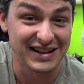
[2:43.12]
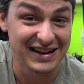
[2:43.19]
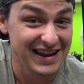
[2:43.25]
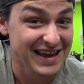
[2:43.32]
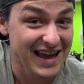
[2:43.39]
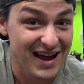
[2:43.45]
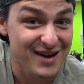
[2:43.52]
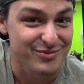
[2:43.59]
être
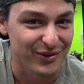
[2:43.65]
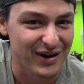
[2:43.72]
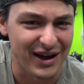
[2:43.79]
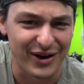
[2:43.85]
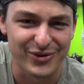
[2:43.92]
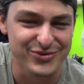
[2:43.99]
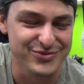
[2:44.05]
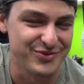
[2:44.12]
légal pour la
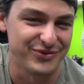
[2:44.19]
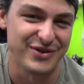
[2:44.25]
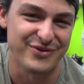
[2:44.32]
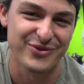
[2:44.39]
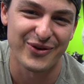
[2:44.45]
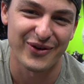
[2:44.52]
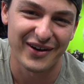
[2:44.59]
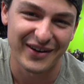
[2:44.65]
rue.
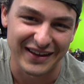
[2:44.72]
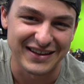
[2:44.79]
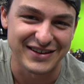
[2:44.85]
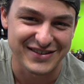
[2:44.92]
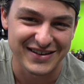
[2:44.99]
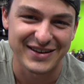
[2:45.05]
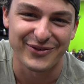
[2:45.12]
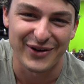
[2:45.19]
Pouvez-vous croire qu'il y a des
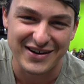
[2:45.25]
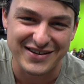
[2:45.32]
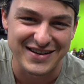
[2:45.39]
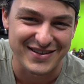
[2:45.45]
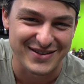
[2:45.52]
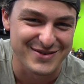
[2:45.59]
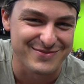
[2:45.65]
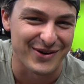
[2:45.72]
gens qui vont acheter
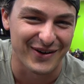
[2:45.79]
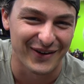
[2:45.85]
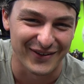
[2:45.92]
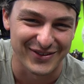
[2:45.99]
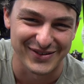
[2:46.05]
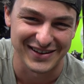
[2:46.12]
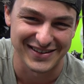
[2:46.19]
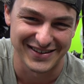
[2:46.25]
ça pour
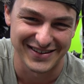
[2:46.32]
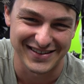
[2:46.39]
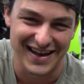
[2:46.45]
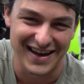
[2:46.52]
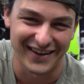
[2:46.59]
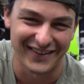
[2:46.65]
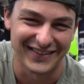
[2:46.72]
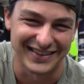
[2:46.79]
conduire ça sur
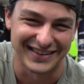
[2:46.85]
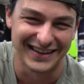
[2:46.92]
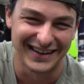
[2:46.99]
la route?